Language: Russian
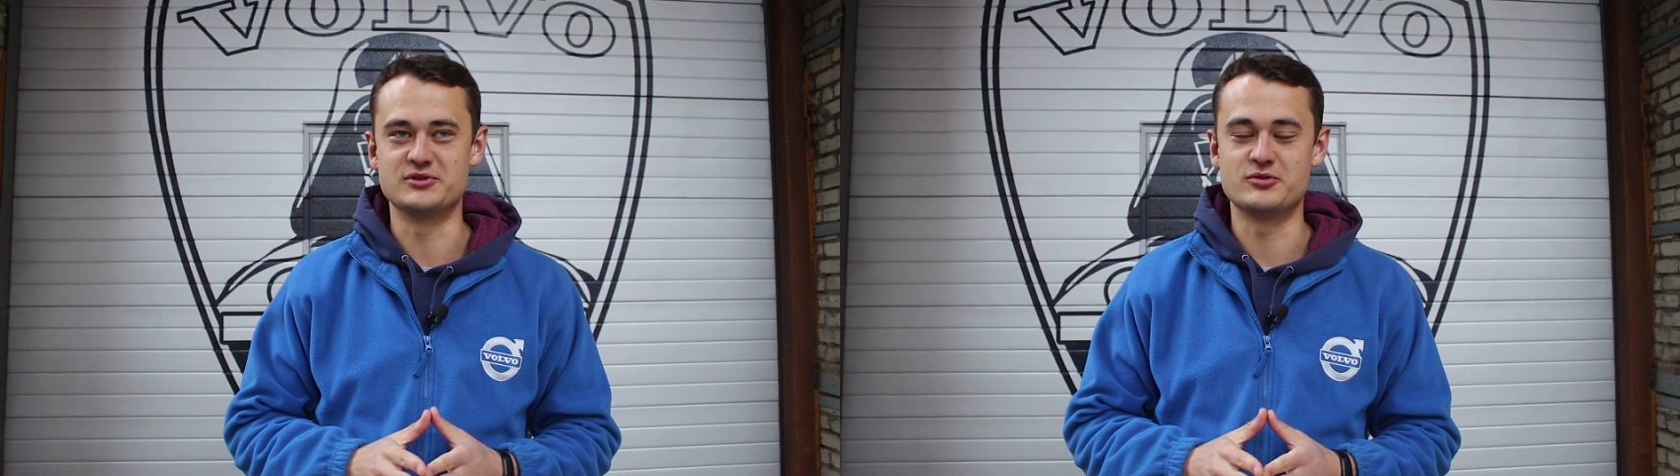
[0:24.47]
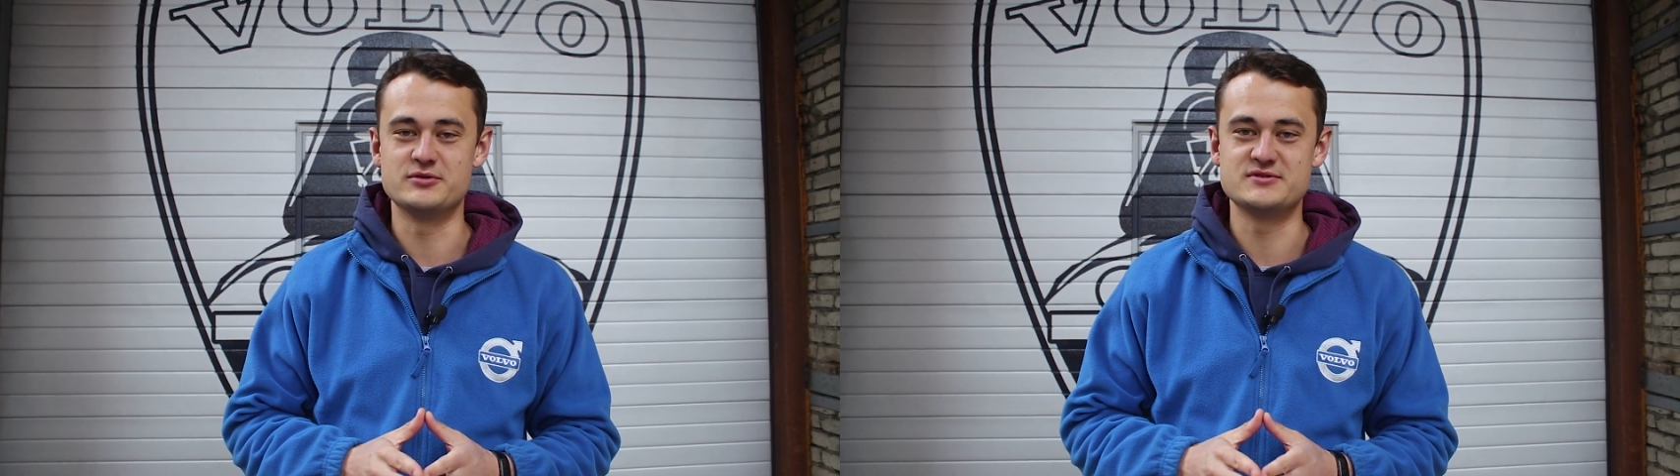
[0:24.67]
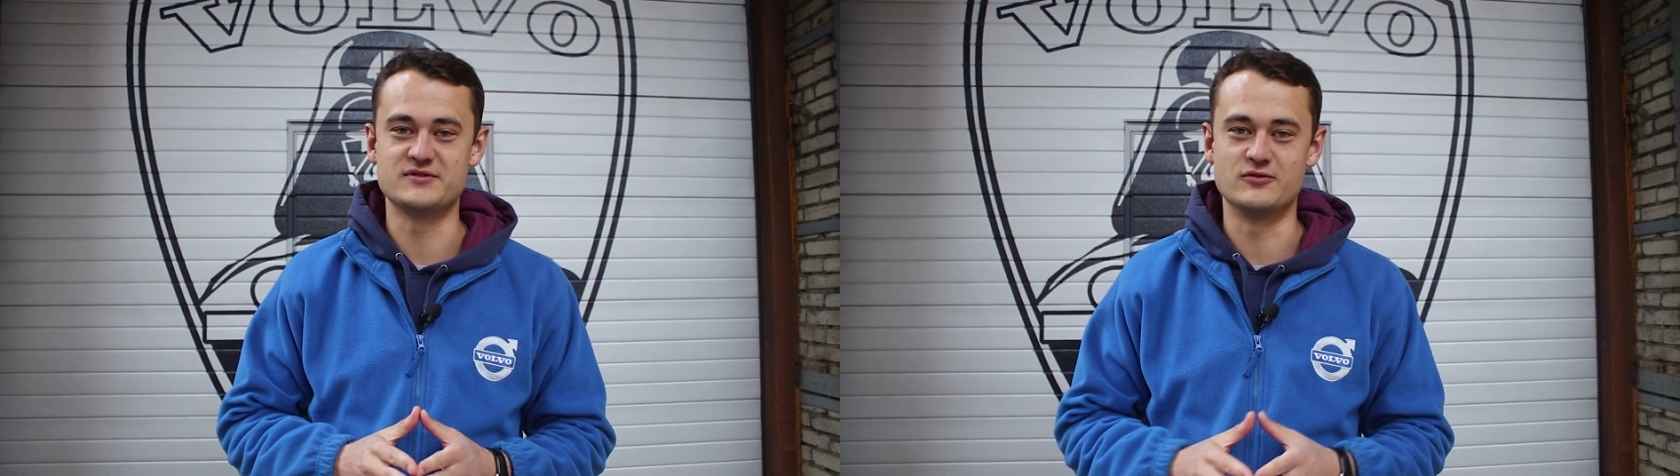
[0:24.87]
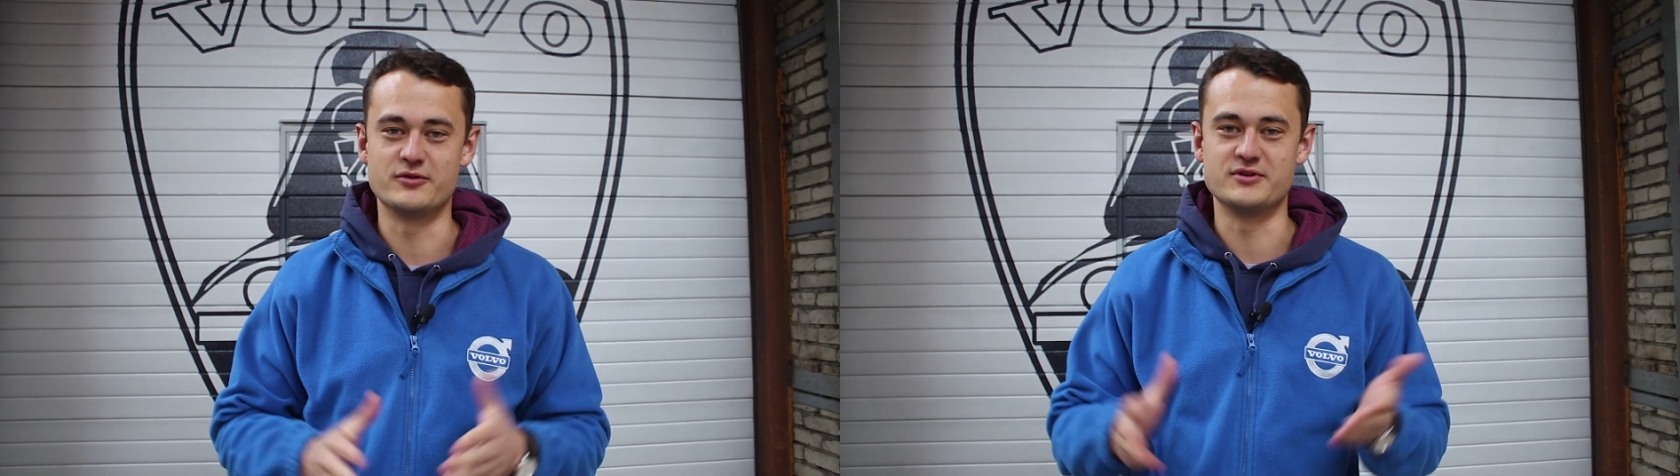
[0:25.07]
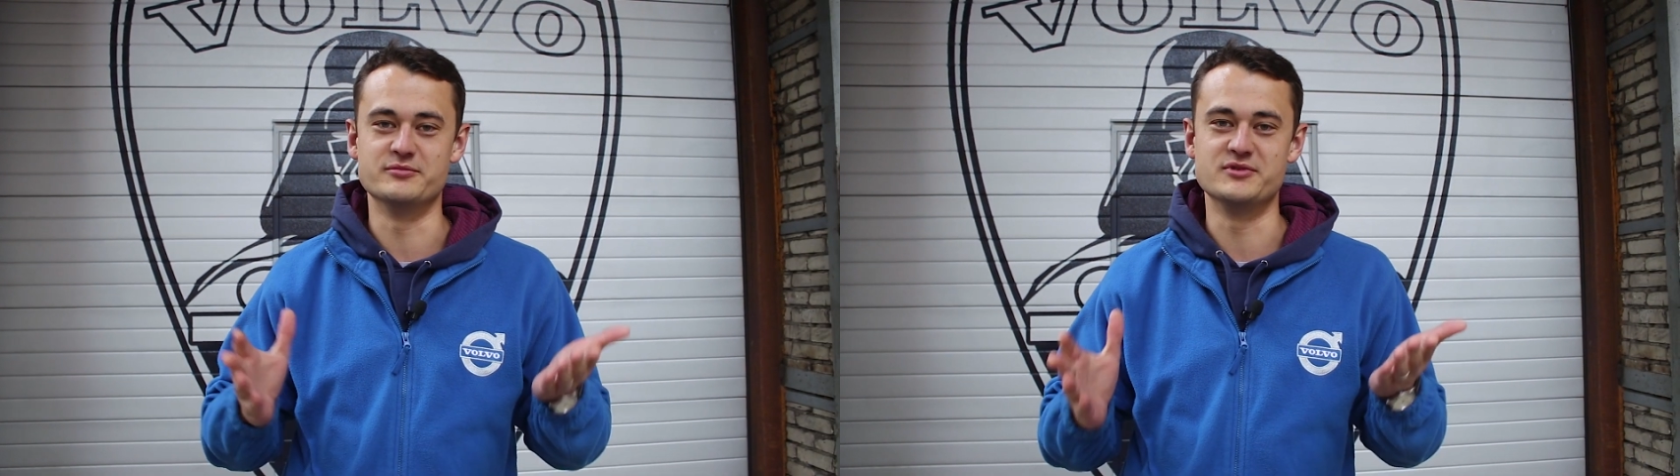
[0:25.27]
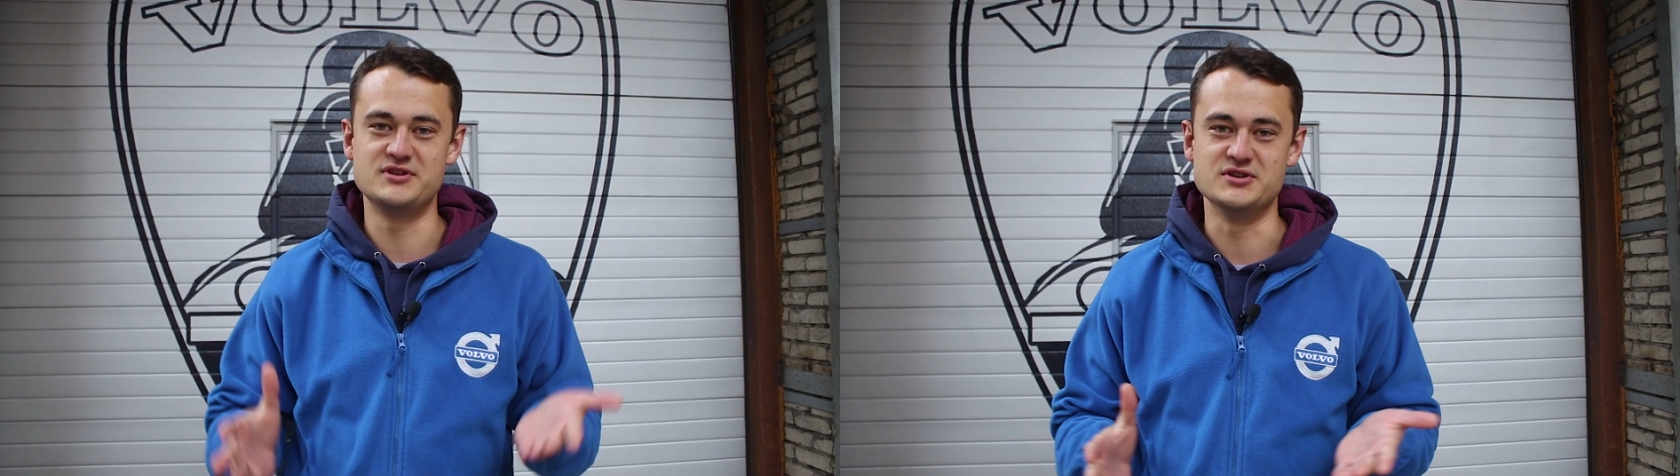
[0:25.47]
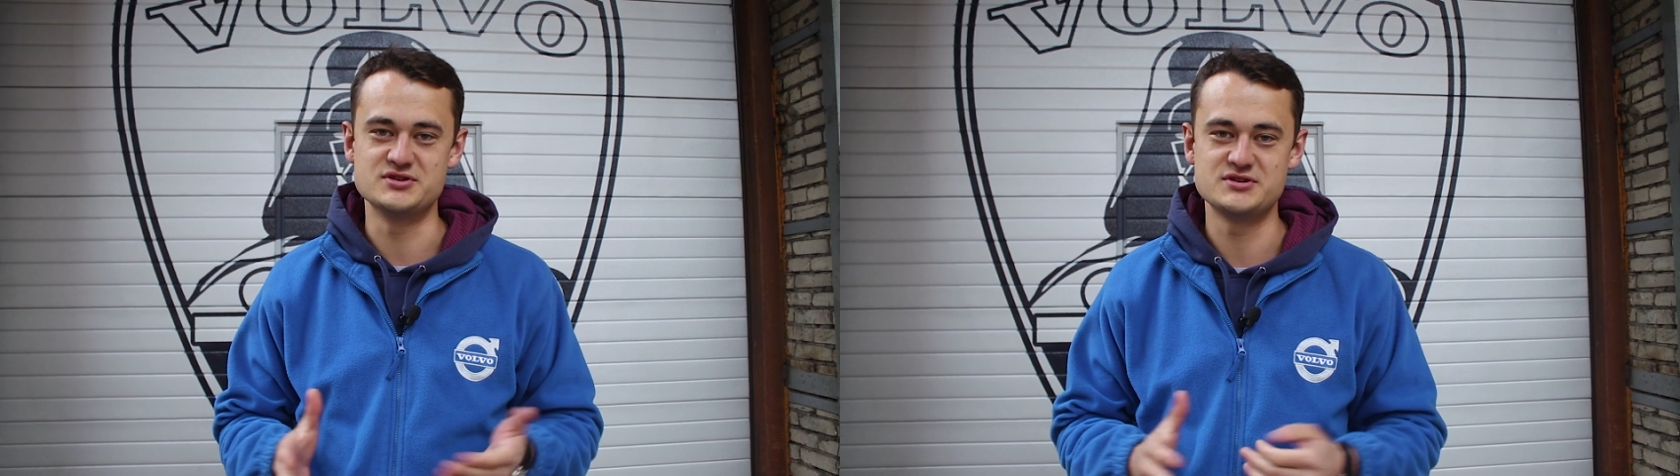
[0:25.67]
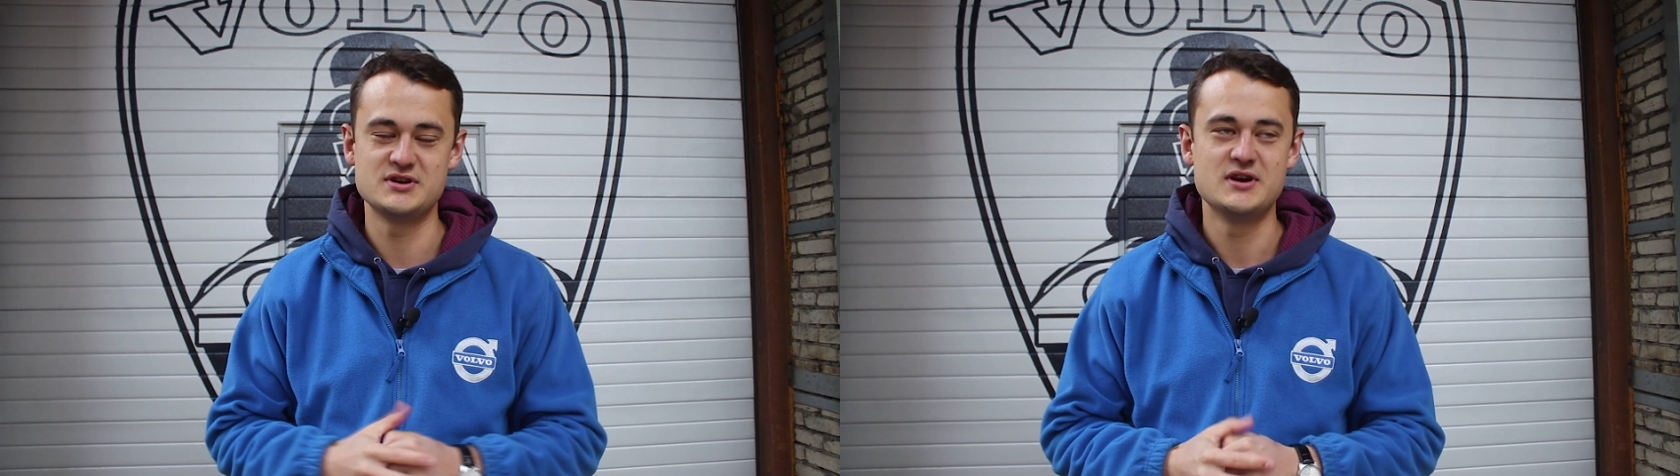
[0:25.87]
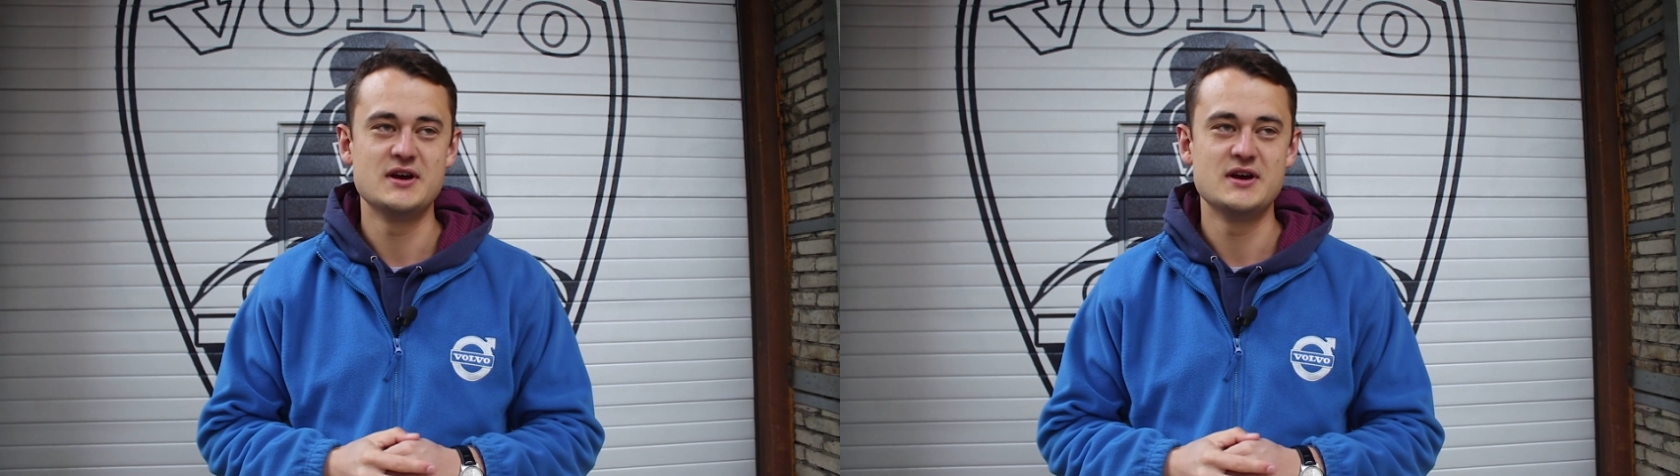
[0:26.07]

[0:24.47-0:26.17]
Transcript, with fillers: находимся в городе Мытищ.